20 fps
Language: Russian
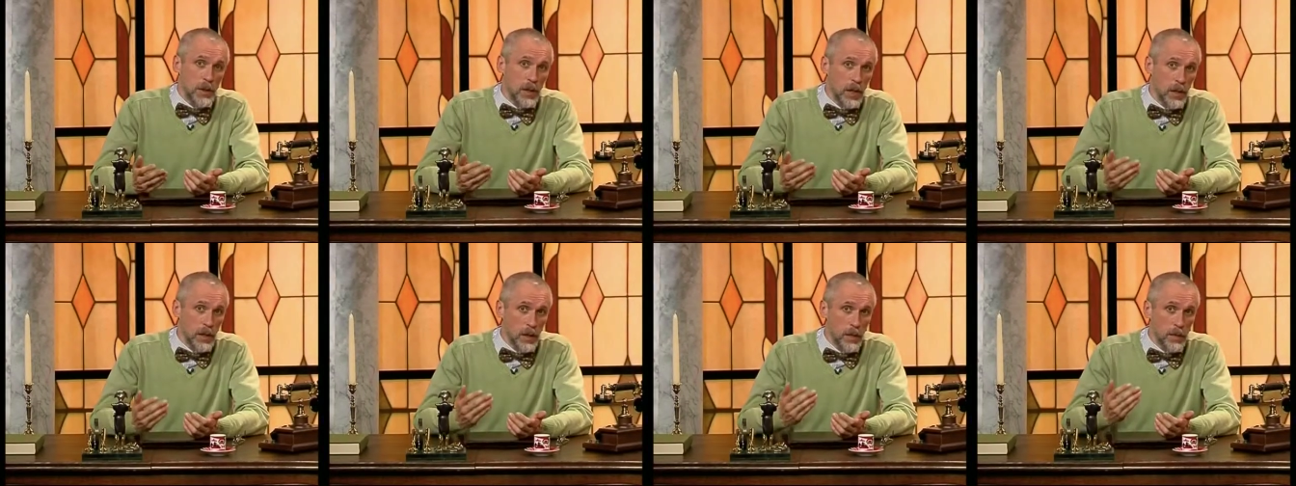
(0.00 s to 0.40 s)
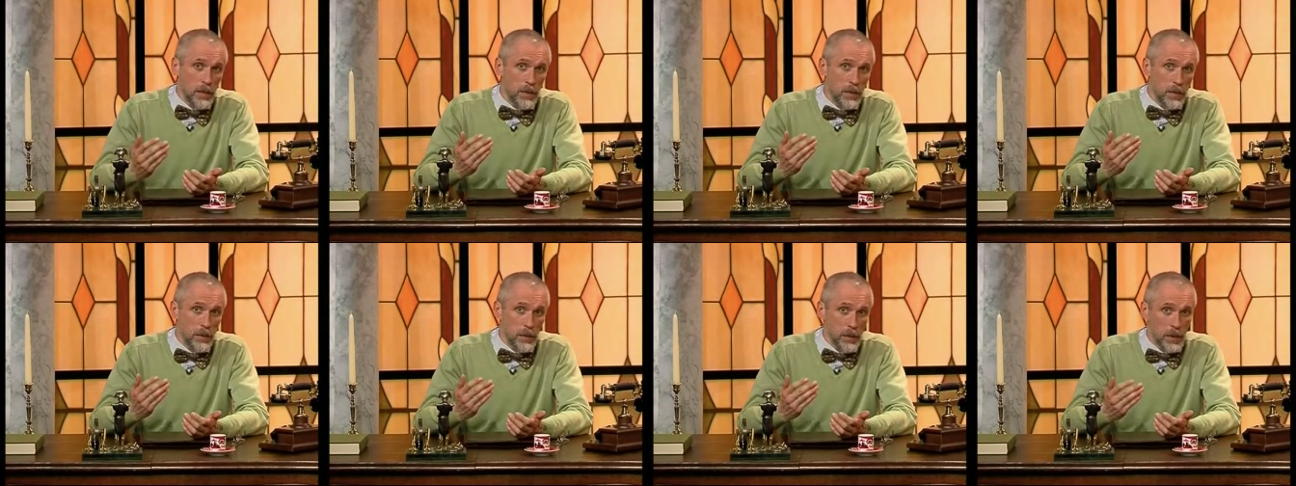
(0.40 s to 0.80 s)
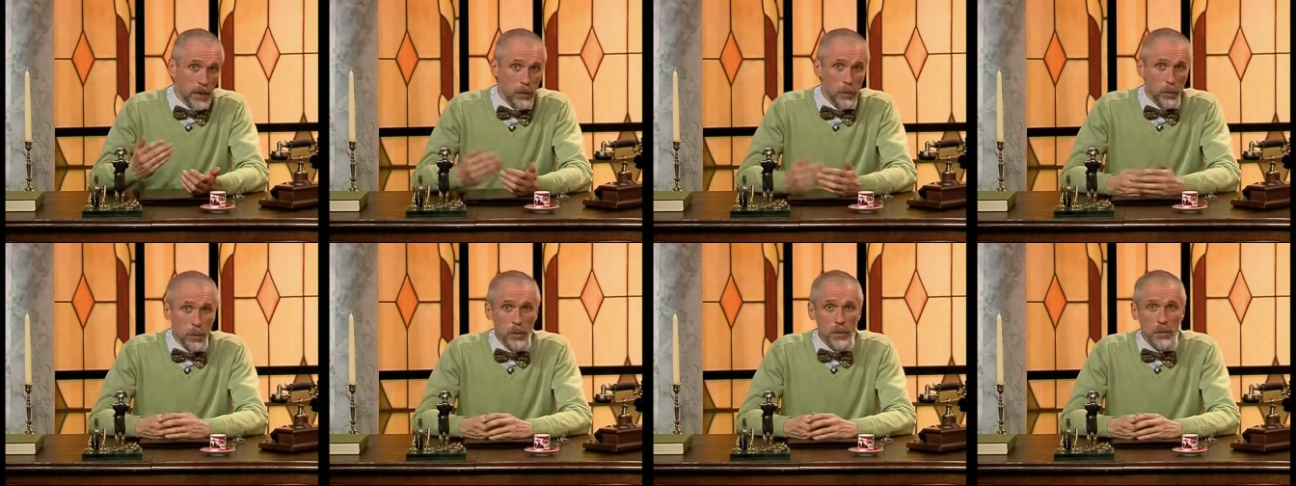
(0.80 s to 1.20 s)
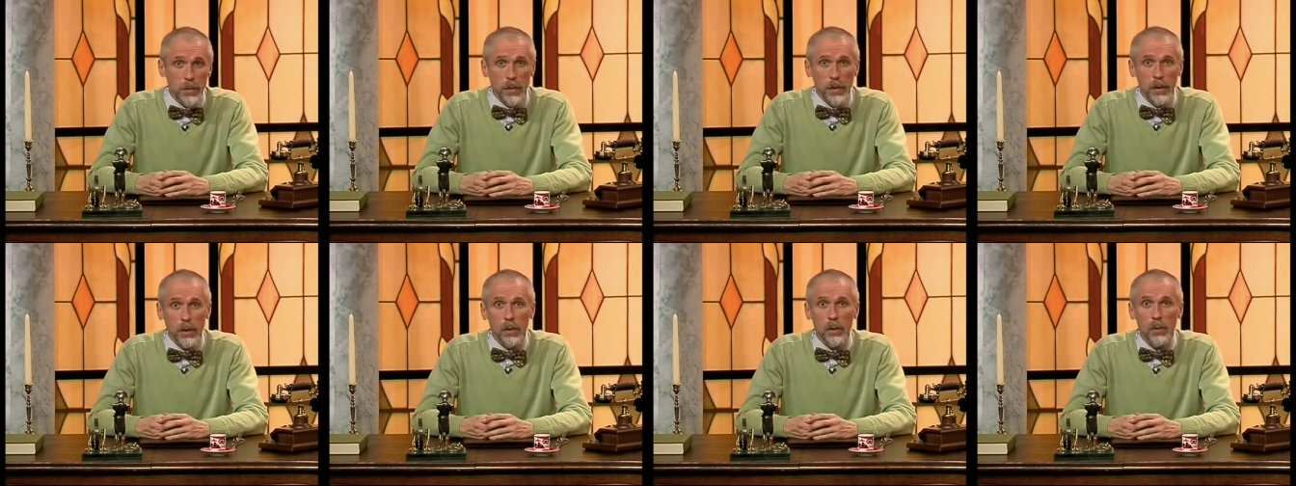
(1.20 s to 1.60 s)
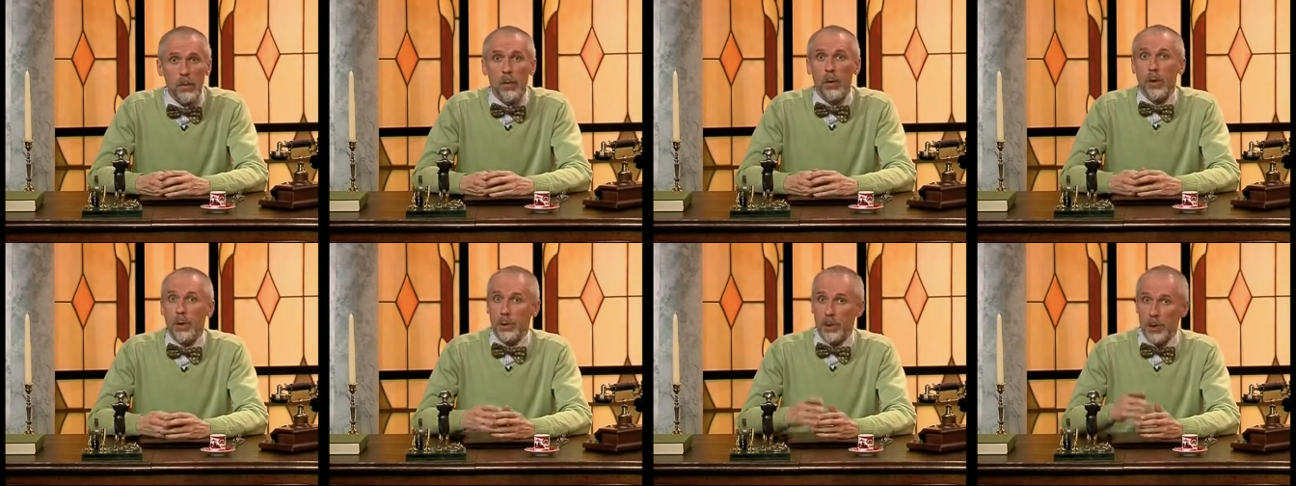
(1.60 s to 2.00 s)
Данлопа был отозван,
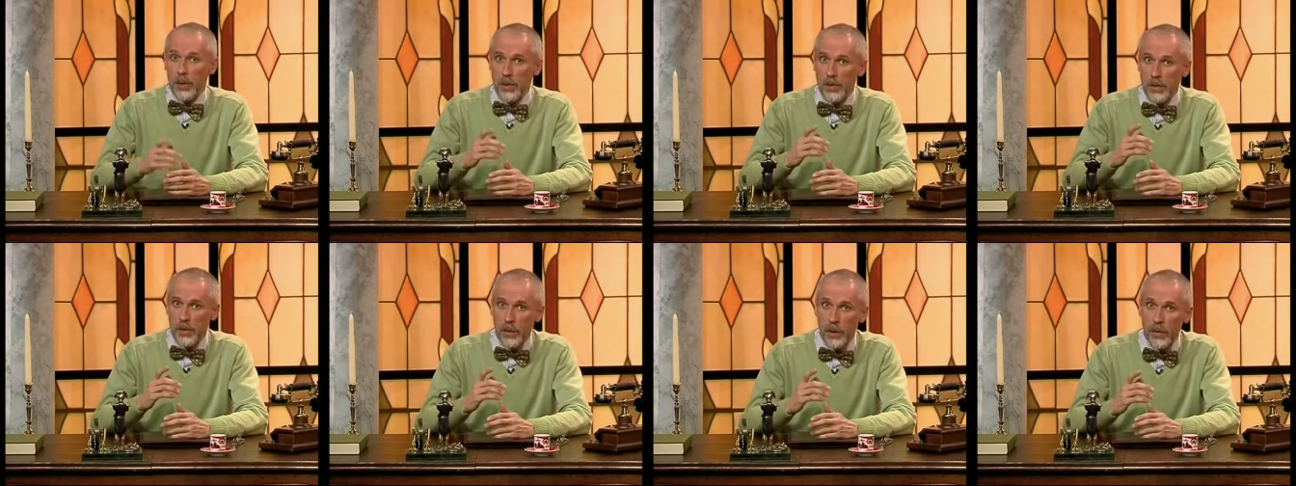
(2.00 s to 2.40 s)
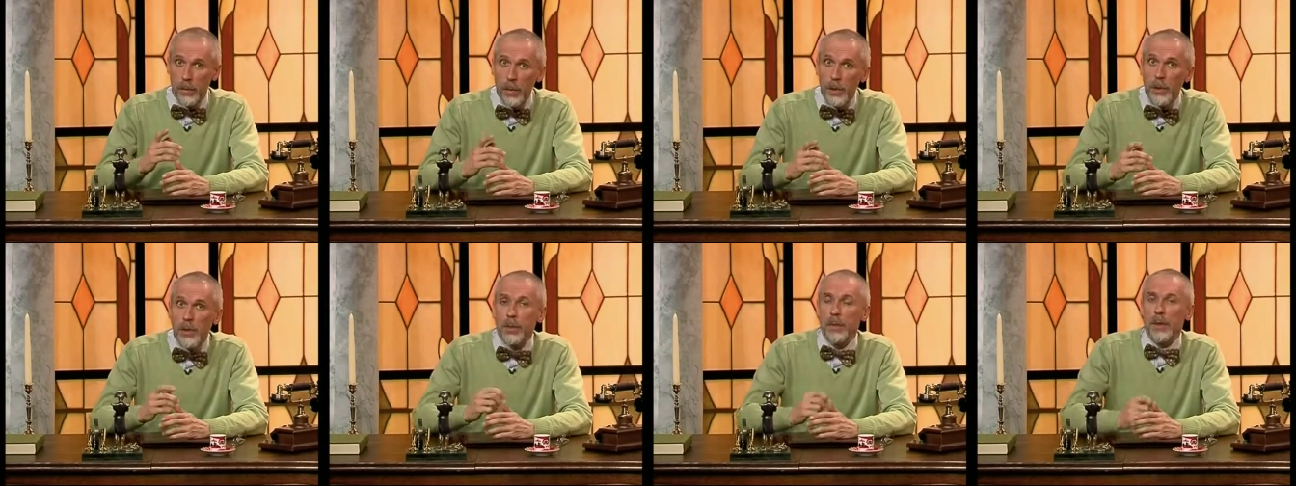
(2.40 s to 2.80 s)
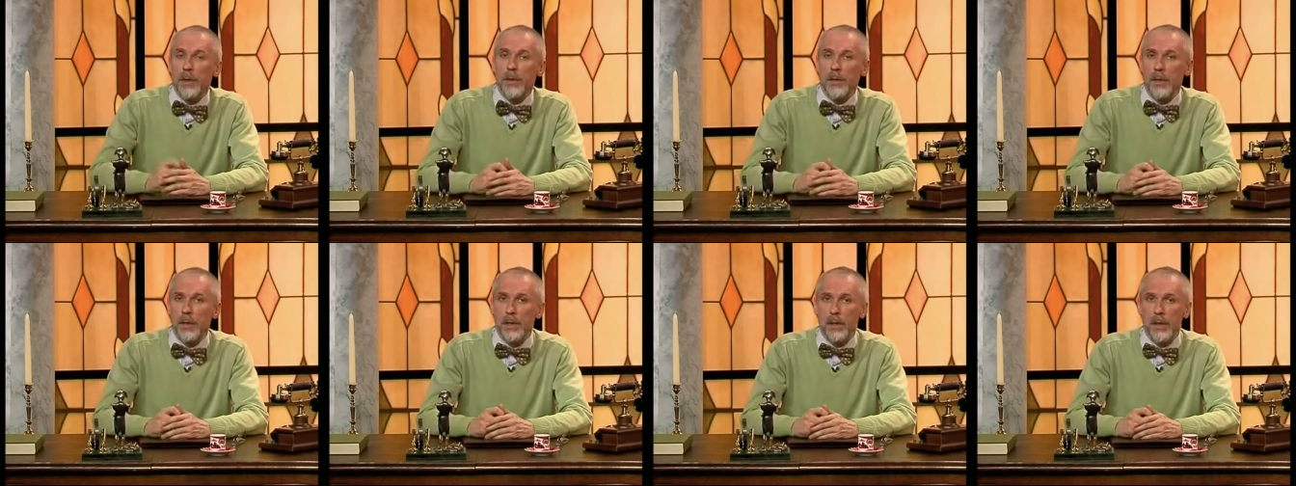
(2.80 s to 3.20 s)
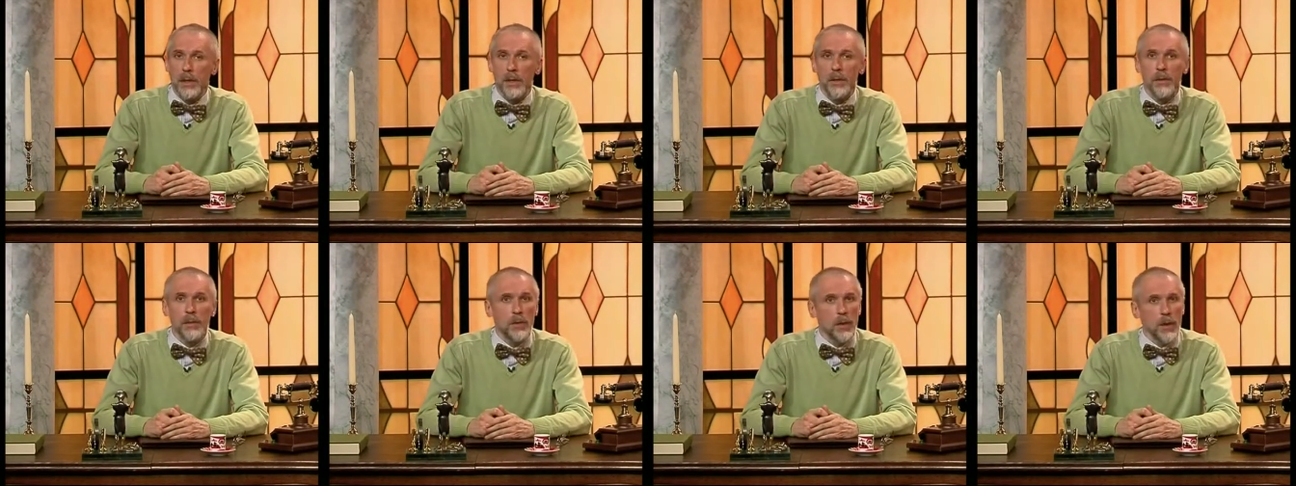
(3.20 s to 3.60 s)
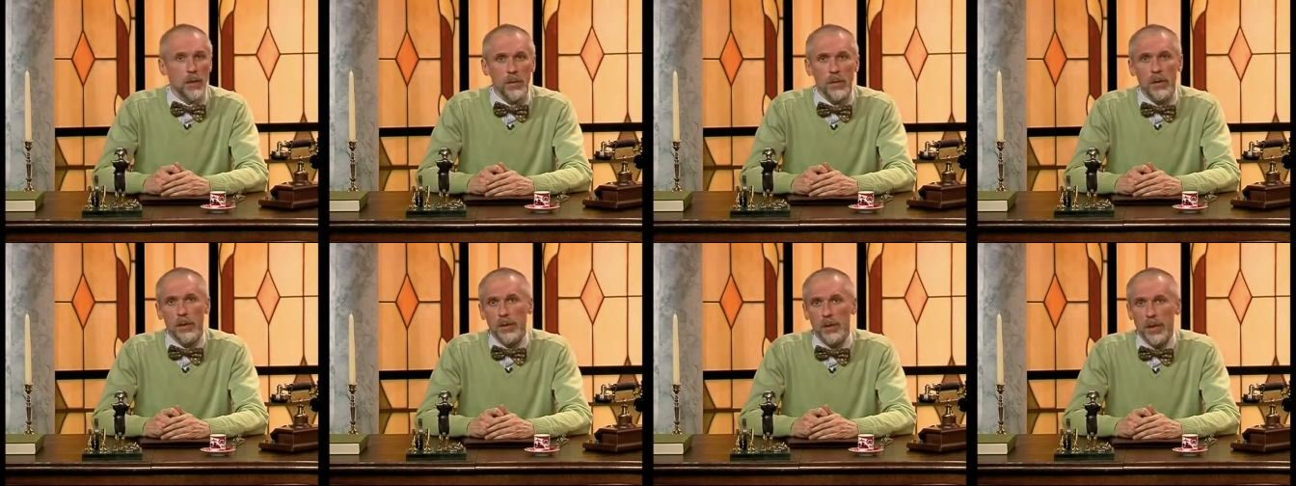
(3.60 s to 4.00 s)
но честь самого изобретения все
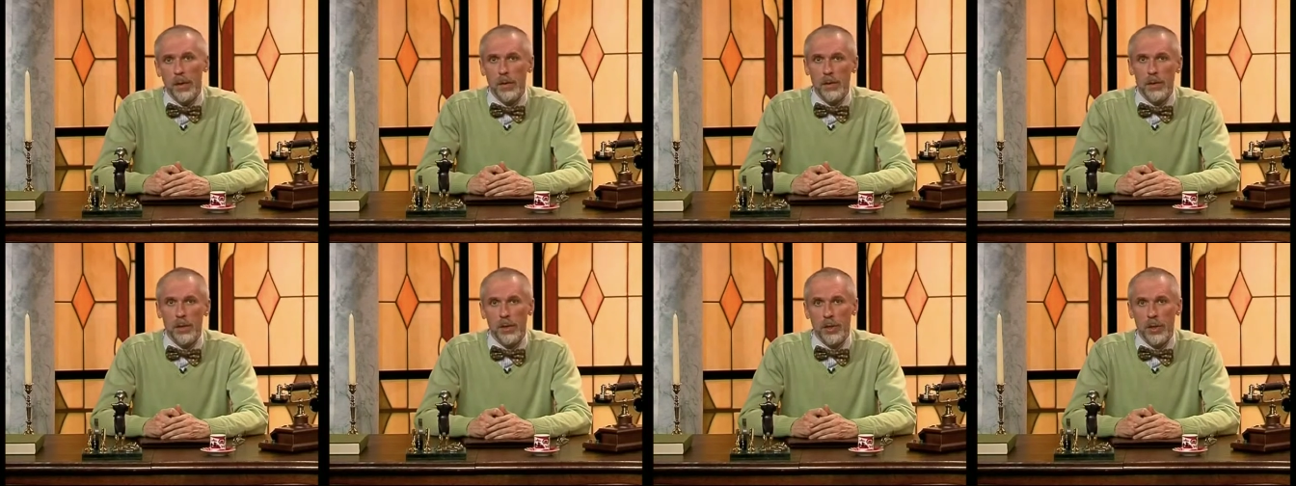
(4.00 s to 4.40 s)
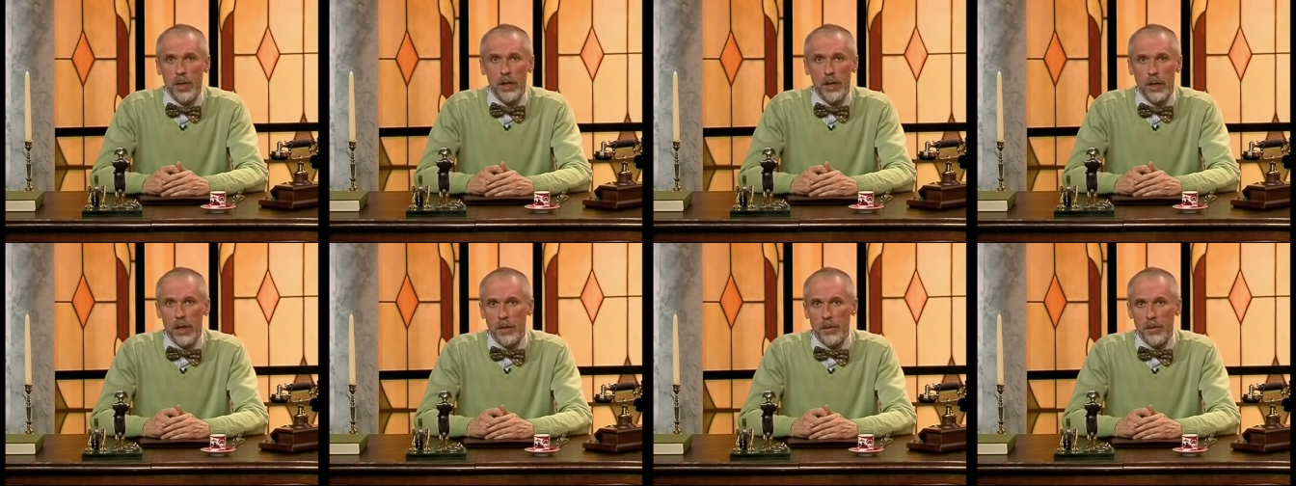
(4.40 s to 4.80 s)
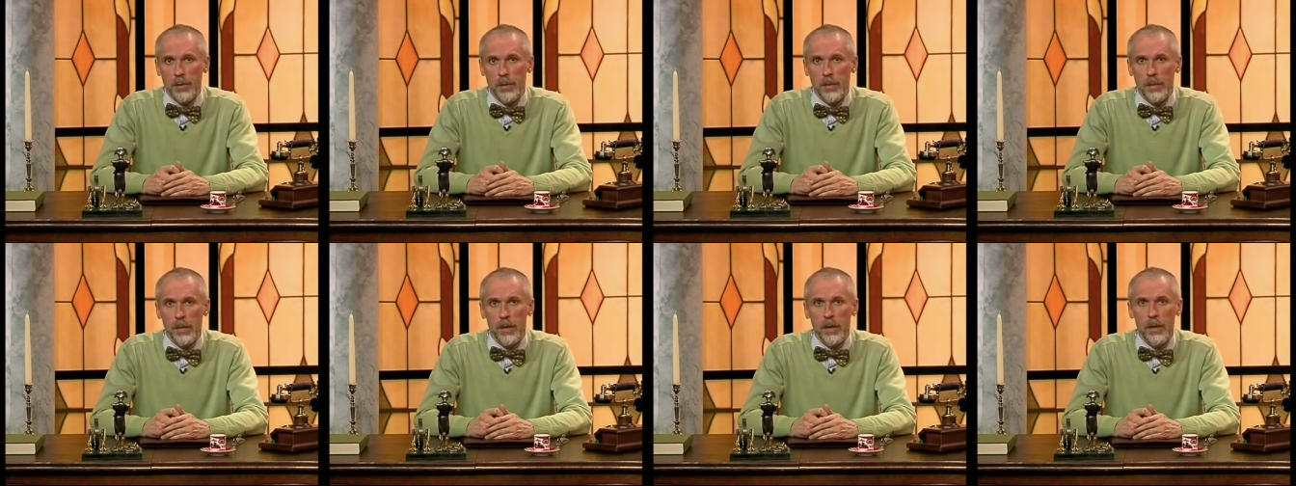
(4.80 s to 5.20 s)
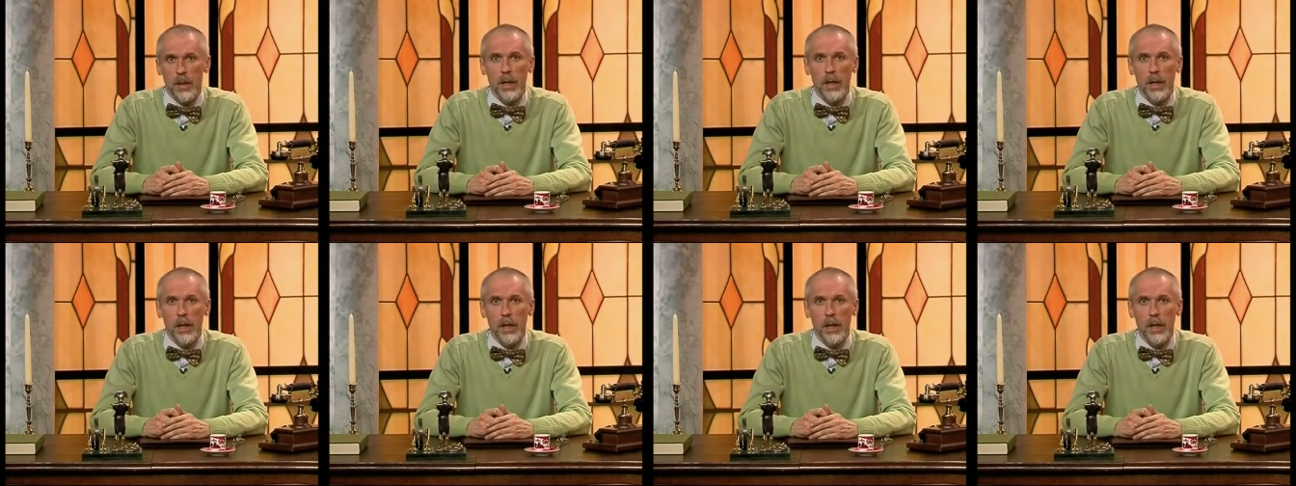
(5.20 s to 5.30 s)
равно осталась за шотландцами.